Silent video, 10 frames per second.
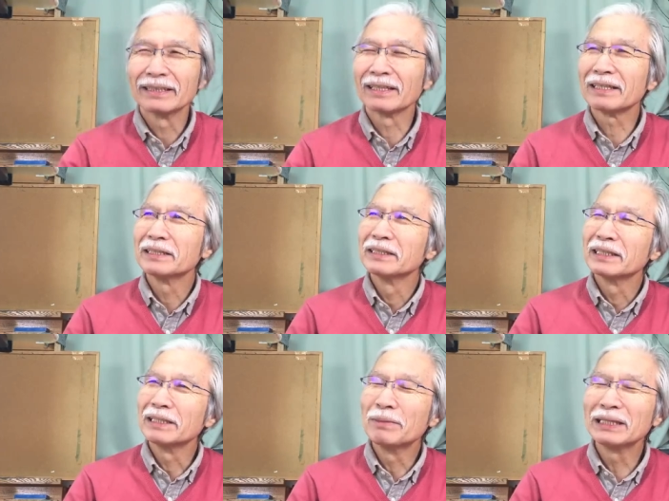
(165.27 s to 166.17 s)
だから、
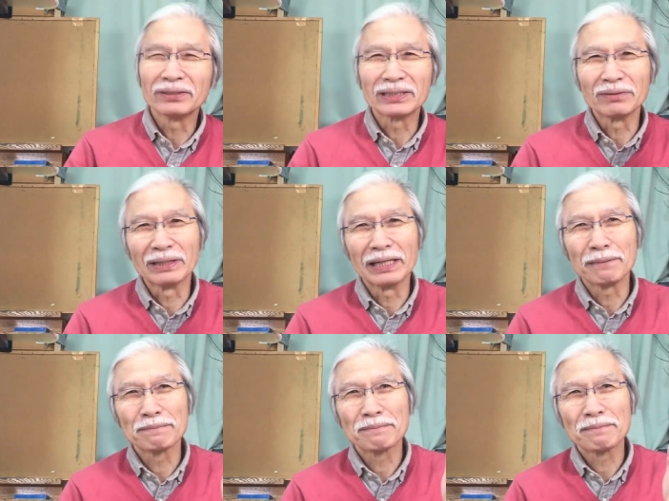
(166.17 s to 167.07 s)
イメージとしては
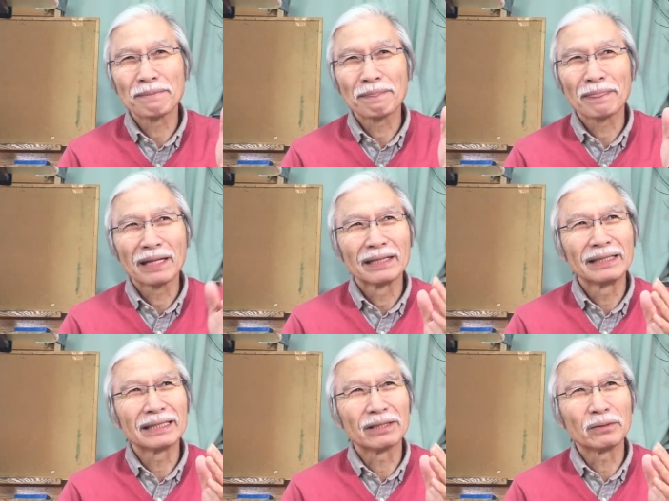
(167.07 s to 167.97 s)
ね、
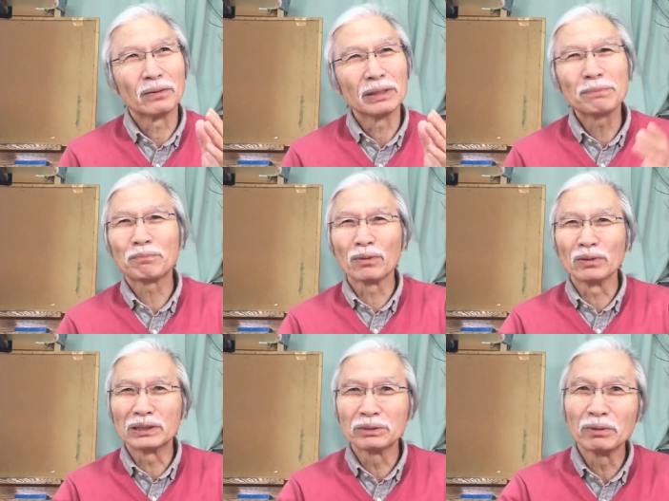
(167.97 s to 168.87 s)
何かこう、一
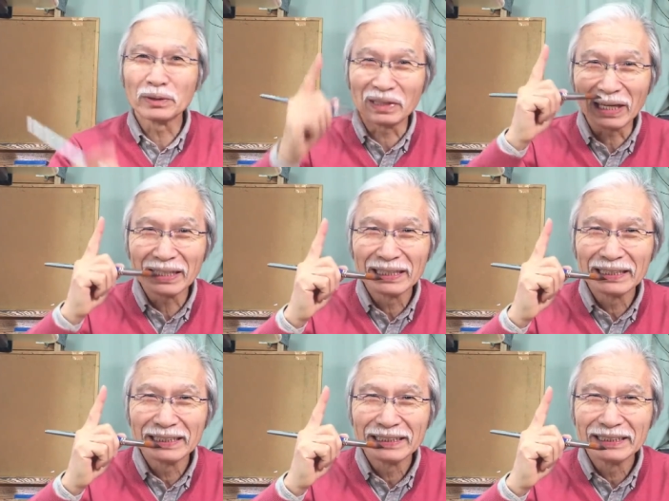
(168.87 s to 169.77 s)
本の樹木が
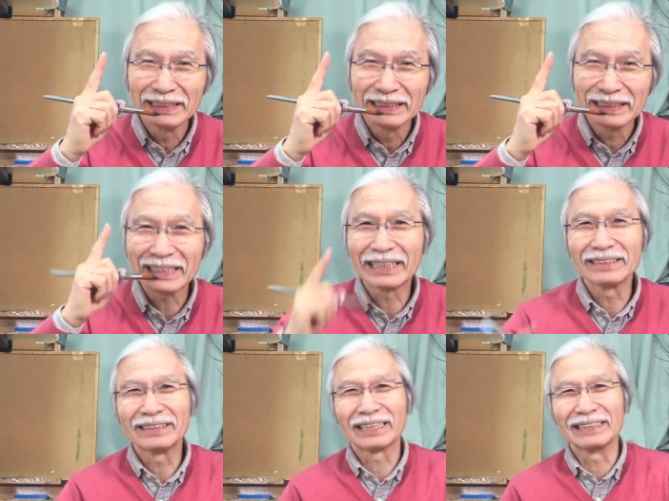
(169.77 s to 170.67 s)
立っ
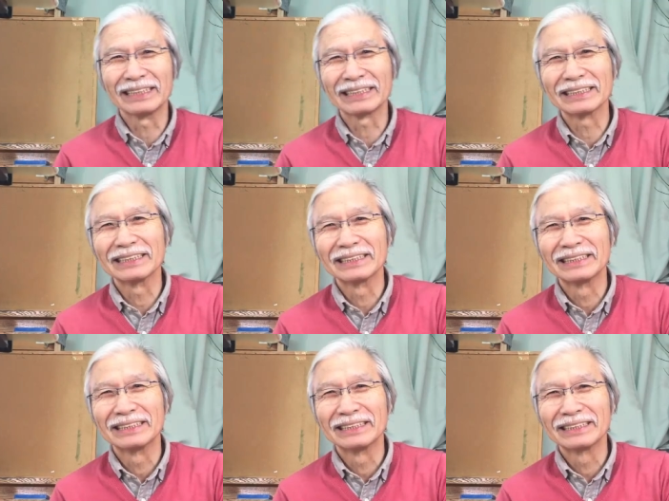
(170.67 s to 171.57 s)
てるって感じです。
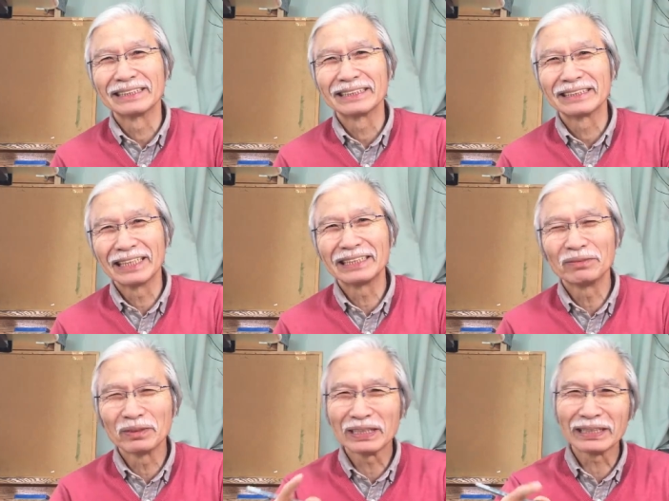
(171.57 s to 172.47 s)

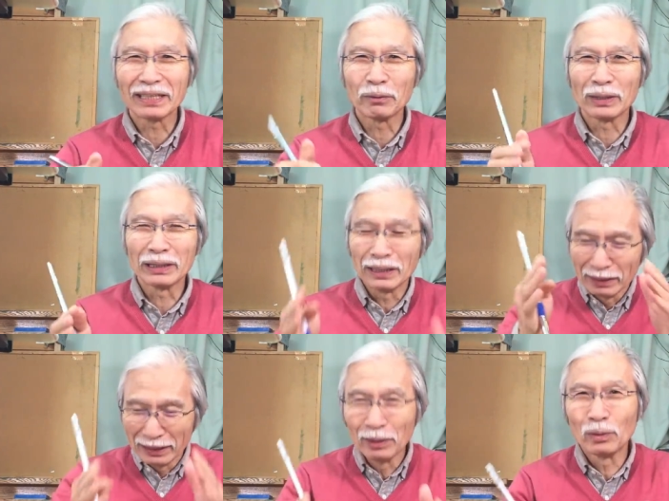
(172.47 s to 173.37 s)
ね、樹木だったらほら、
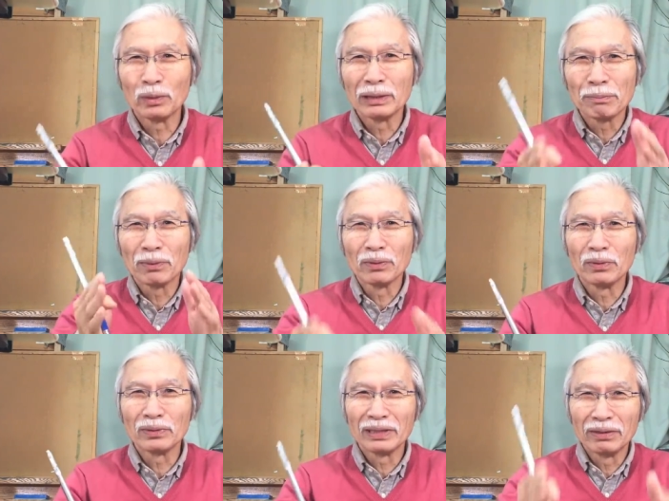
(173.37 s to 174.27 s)
根の、根っぽ
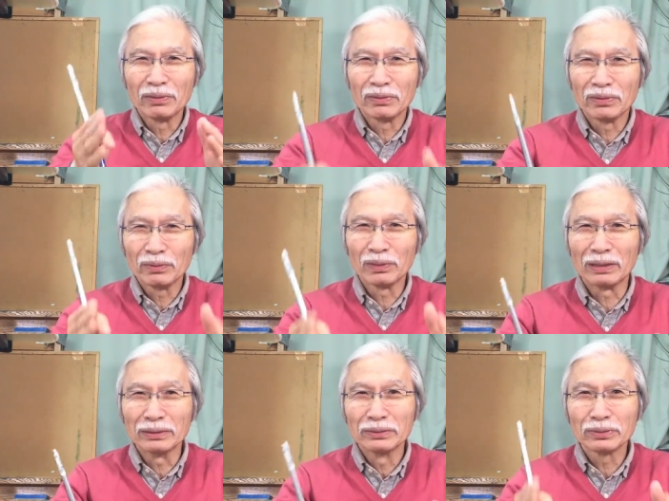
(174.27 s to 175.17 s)
の、根の
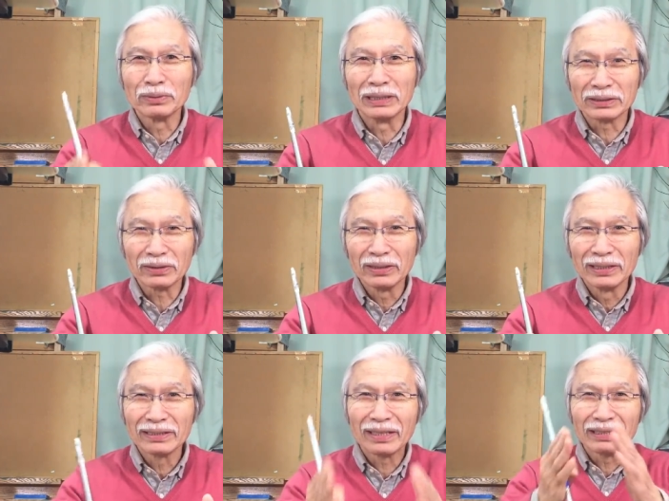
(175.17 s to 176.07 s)
方が太いで
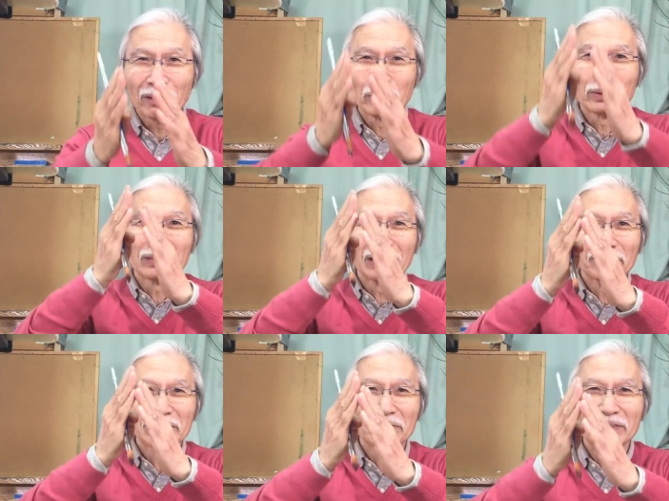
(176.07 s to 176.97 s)
しょだんだん細く
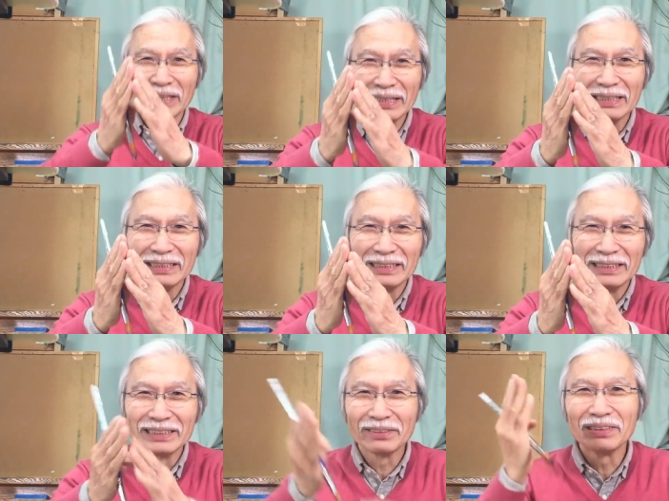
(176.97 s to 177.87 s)
なりますもんね。
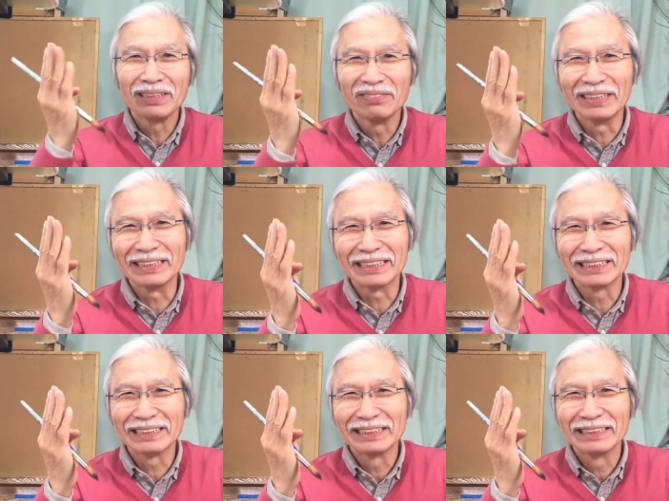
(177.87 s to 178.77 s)
そんなイメージ
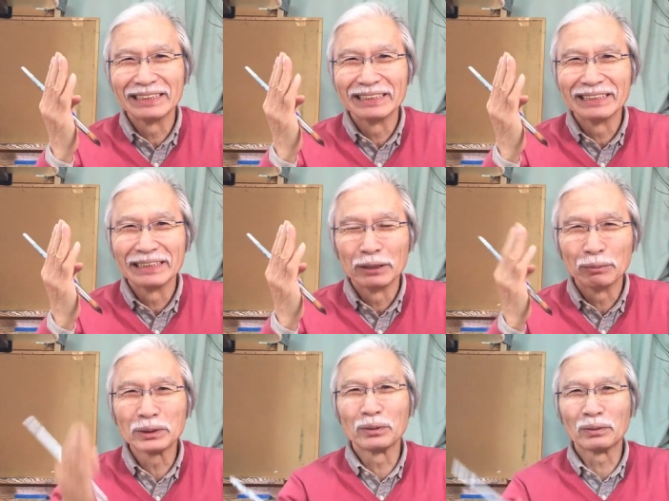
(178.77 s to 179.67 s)
です。
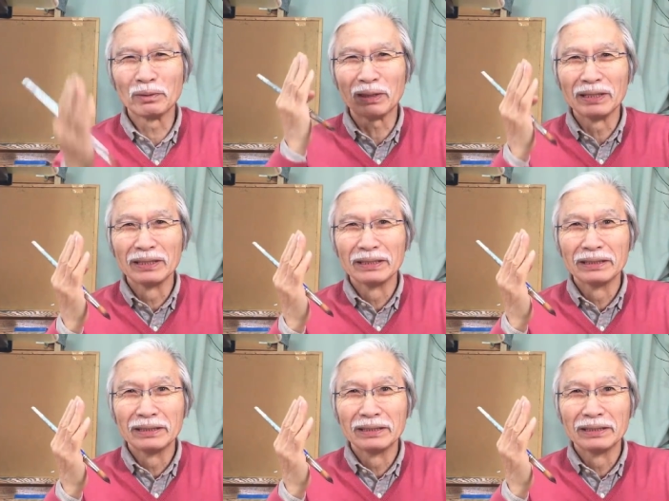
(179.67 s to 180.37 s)
もちろんこれは、